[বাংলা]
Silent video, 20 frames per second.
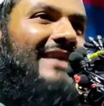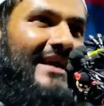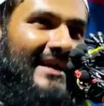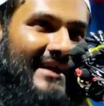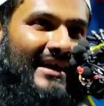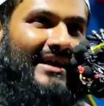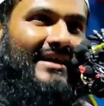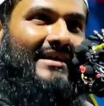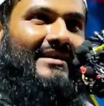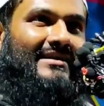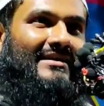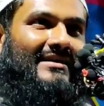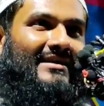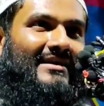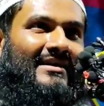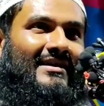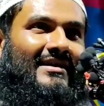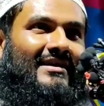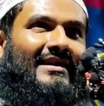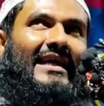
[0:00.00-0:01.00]
তাই না
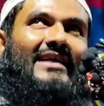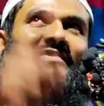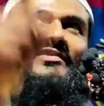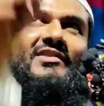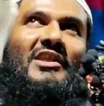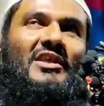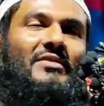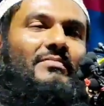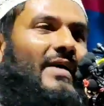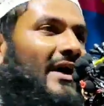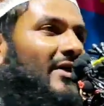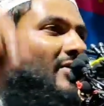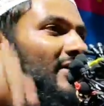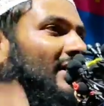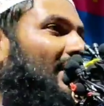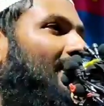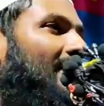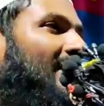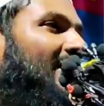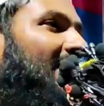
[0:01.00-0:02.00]
রাত্রি
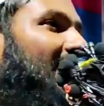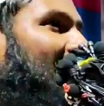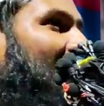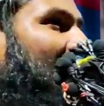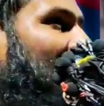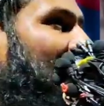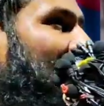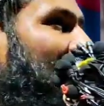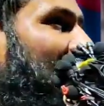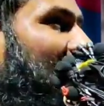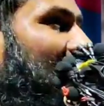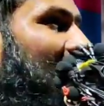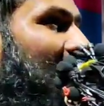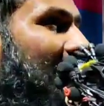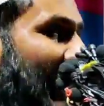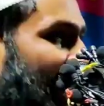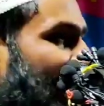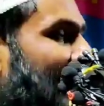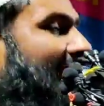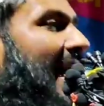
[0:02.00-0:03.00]
বারোটা বাজে এখন
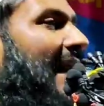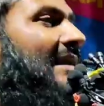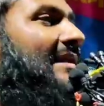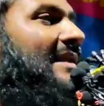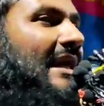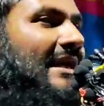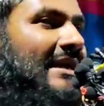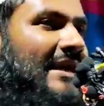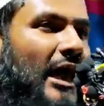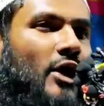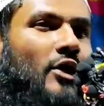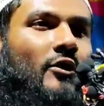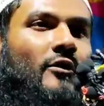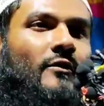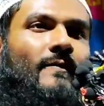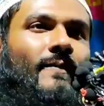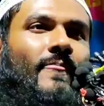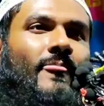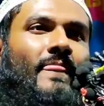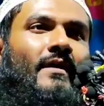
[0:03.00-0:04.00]
এইটাই তার
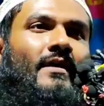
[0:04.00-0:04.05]
কারণ